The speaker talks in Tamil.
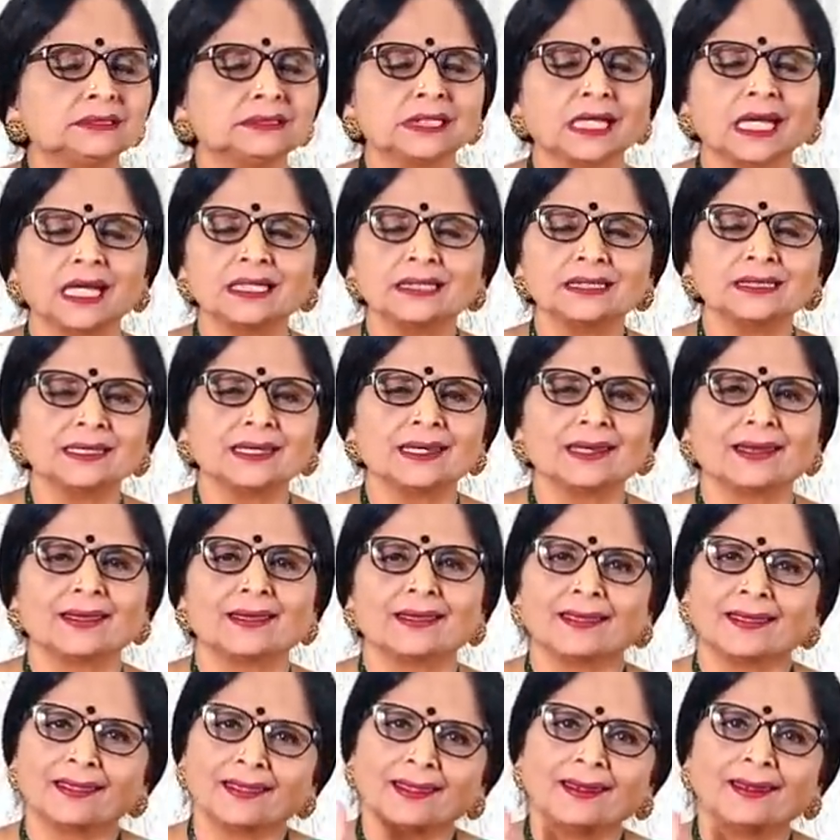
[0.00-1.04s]
சான்ஸே இல்லை
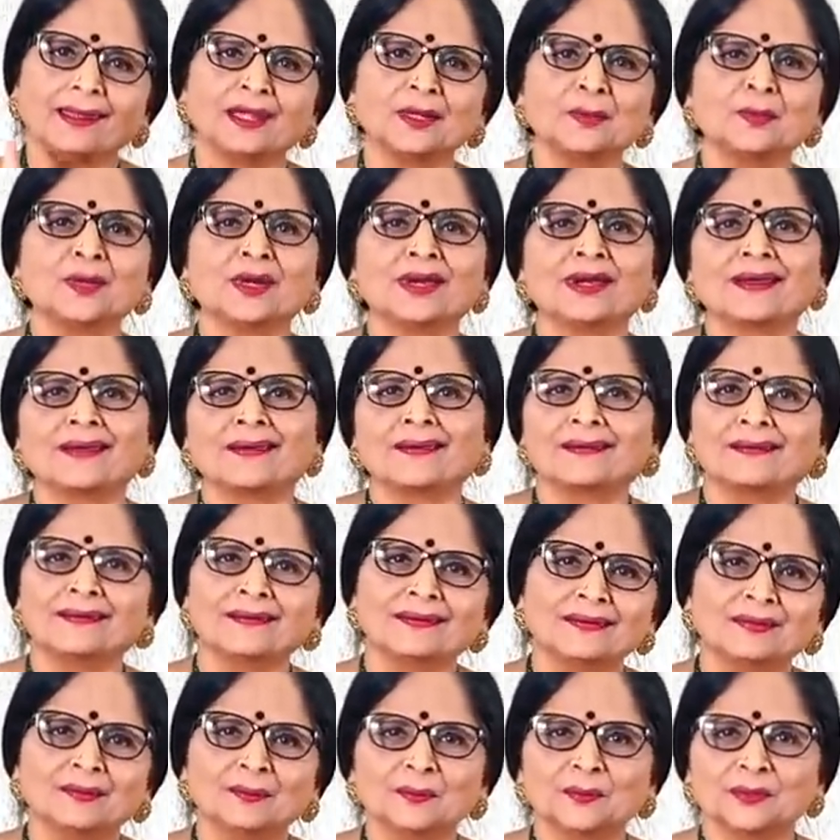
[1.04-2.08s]
எல்லோரும் பண்ணலாம்
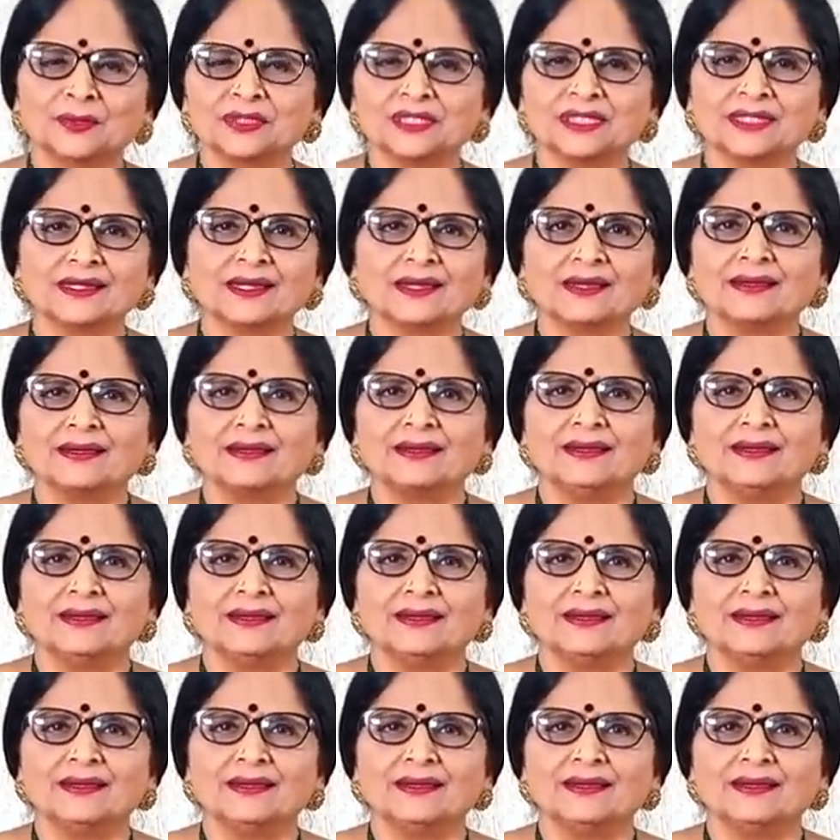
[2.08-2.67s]
புரிஞ்சுதா